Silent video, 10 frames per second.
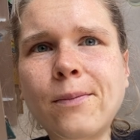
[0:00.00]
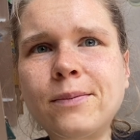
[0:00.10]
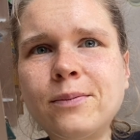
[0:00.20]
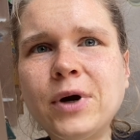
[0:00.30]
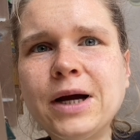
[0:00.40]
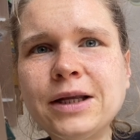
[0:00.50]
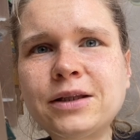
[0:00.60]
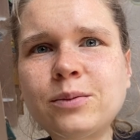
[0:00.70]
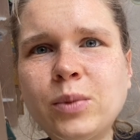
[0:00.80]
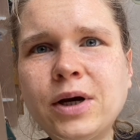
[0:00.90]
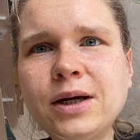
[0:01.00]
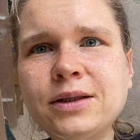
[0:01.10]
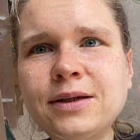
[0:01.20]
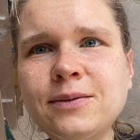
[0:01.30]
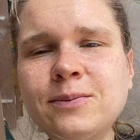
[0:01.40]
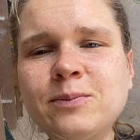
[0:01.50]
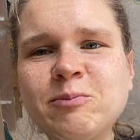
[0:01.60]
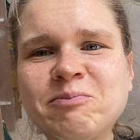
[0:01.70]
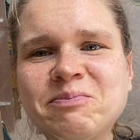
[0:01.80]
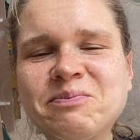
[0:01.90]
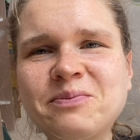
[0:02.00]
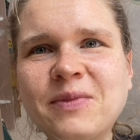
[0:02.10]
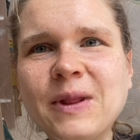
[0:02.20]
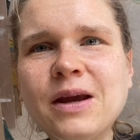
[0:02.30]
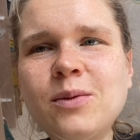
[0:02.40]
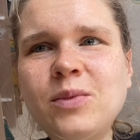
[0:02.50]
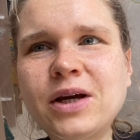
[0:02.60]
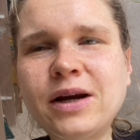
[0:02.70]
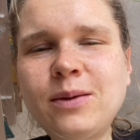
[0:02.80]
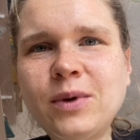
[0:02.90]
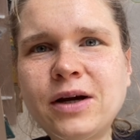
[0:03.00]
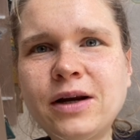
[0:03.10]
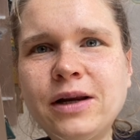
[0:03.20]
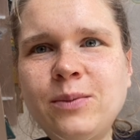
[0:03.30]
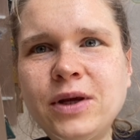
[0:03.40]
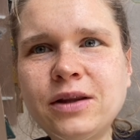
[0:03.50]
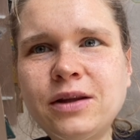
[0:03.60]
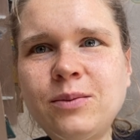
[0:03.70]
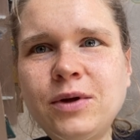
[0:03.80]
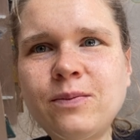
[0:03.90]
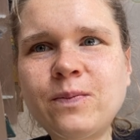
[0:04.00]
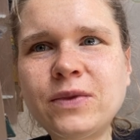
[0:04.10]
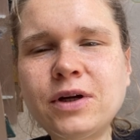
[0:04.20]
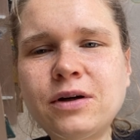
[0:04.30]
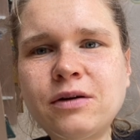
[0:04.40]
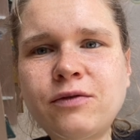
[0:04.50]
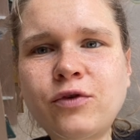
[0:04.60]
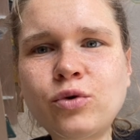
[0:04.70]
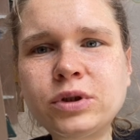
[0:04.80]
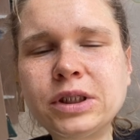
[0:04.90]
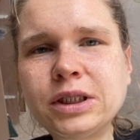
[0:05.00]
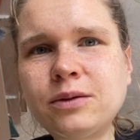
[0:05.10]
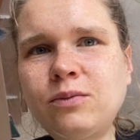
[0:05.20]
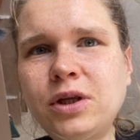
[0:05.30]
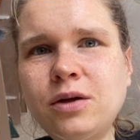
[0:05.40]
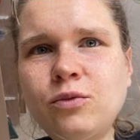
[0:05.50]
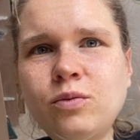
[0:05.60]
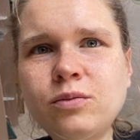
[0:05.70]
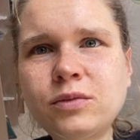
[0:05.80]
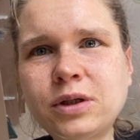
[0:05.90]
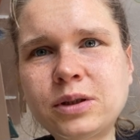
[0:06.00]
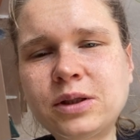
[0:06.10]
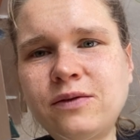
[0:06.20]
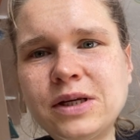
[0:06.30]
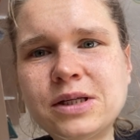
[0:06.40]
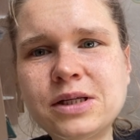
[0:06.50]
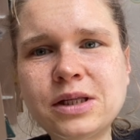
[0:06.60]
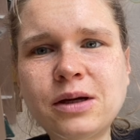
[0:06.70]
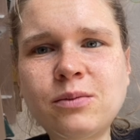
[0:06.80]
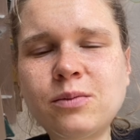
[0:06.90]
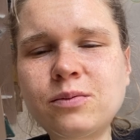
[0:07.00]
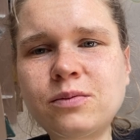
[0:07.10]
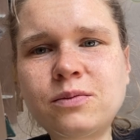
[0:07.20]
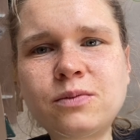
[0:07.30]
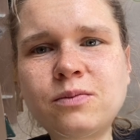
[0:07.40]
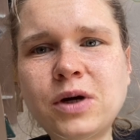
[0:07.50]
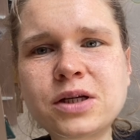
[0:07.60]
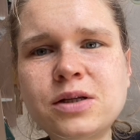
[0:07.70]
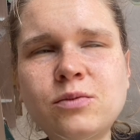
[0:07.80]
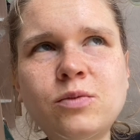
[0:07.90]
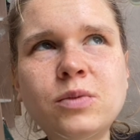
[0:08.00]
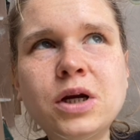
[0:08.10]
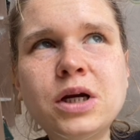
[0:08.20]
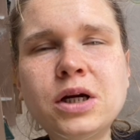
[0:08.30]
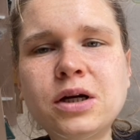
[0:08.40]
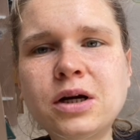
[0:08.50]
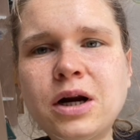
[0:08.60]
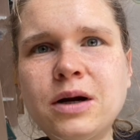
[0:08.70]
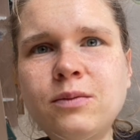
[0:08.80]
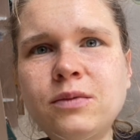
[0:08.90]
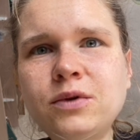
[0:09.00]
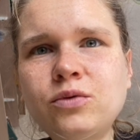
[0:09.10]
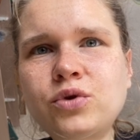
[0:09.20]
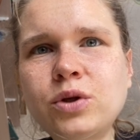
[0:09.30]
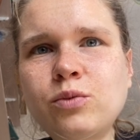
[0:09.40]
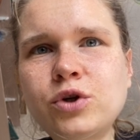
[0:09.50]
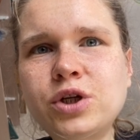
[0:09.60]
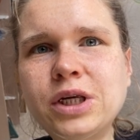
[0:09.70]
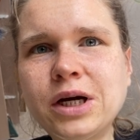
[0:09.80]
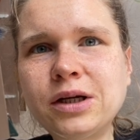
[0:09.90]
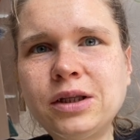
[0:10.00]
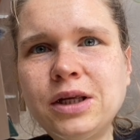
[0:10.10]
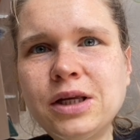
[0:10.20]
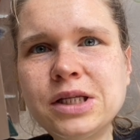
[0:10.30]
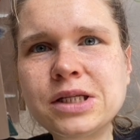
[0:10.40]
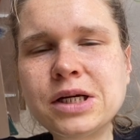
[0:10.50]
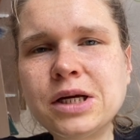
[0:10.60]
богатые, богатые микро- и макроэлементами. Фрукты минимум 200 там максимум грамм. Нужно больше ягоды есть.